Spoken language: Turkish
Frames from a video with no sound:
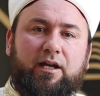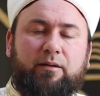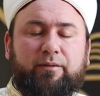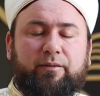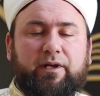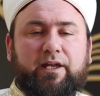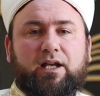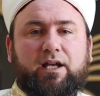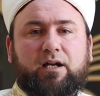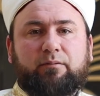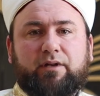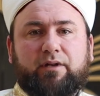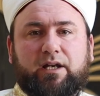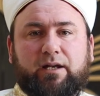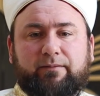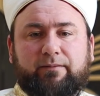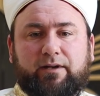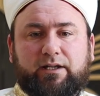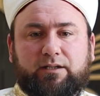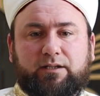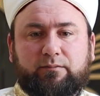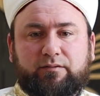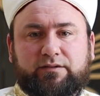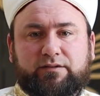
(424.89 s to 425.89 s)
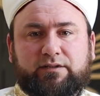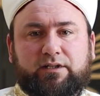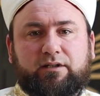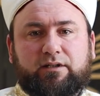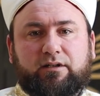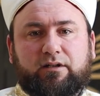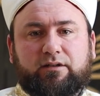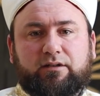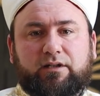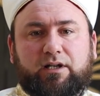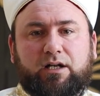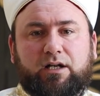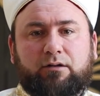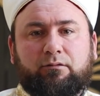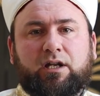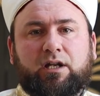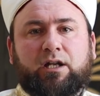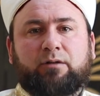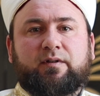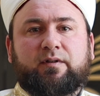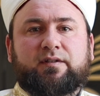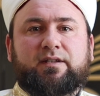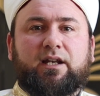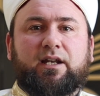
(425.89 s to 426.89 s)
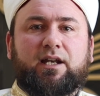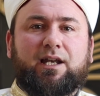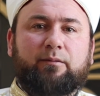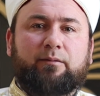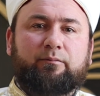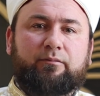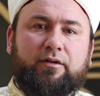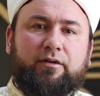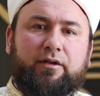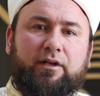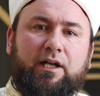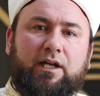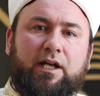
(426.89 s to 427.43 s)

Peygamber Efendimiz sallallahu aleyhi ve sellem